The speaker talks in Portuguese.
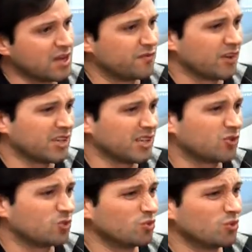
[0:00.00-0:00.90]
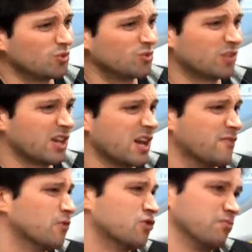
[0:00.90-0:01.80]
avaliei tudo,
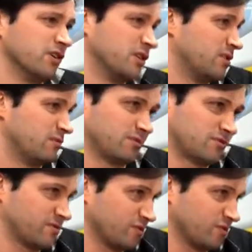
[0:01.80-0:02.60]
ganhava muito menos,